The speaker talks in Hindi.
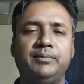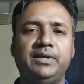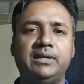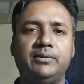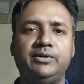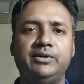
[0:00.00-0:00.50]

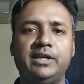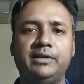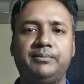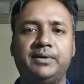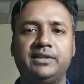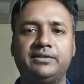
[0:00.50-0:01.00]
पीडब्ल्यू वाले
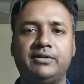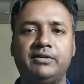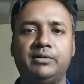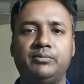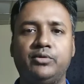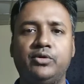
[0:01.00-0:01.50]

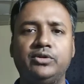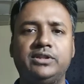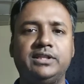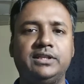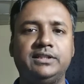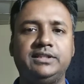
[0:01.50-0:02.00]
परेशान
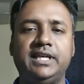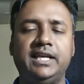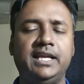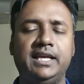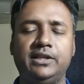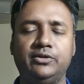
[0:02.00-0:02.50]
बहुत
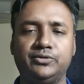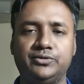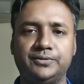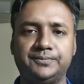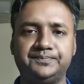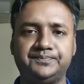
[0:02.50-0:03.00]
झेले हैं
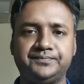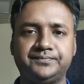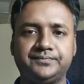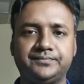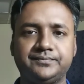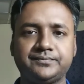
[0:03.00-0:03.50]
दोस्तों
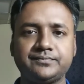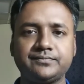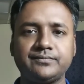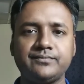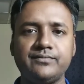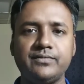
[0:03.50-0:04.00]

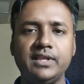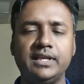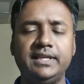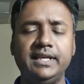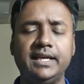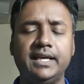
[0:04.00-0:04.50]

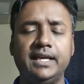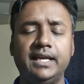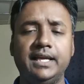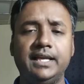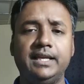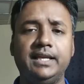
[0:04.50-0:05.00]
ठीक है
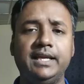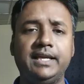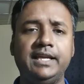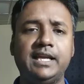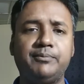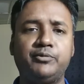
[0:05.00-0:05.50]

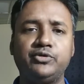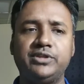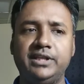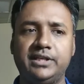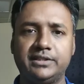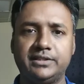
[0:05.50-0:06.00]
लेकिन आप कुछ
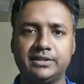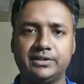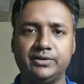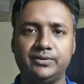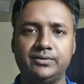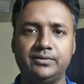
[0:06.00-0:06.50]
नहीं कर
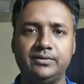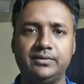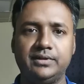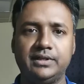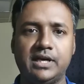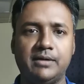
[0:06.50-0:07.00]
सकते हो
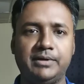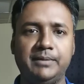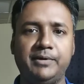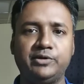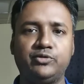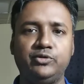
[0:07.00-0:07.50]
आपके
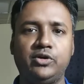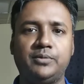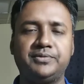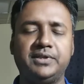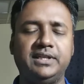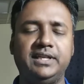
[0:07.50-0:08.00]
पास कोई
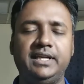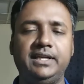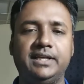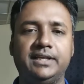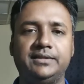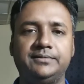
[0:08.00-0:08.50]
ऑप्शन
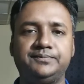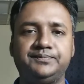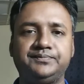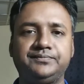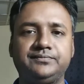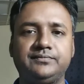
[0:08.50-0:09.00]
नहीं है
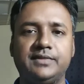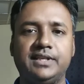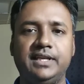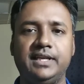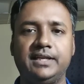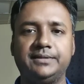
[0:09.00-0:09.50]

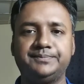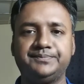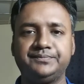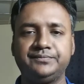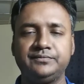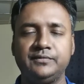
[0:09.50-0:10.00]
ठीक है
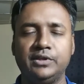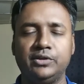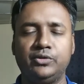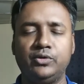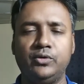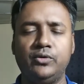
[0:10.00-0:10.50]

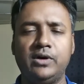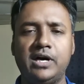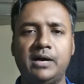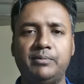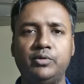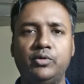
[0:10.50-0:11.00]
तो
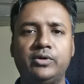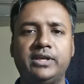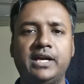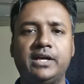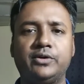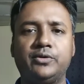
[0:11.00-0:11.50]
आप लोग
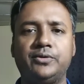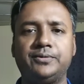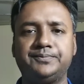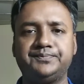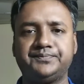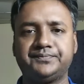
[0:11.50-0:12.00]
क्या करो
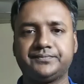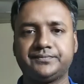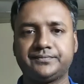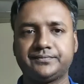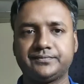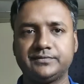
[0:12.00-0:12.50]

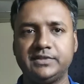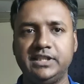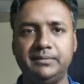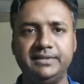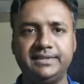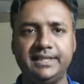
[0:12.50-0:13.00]

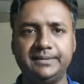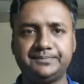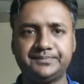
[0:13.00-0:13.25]
अभी से